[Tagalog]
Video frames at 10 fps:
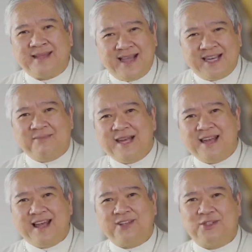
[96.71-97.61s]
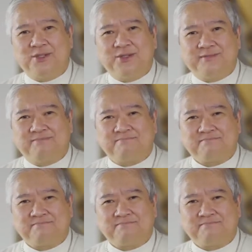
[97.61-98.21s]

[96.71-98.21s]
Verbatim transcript: Alam nila lahat yon.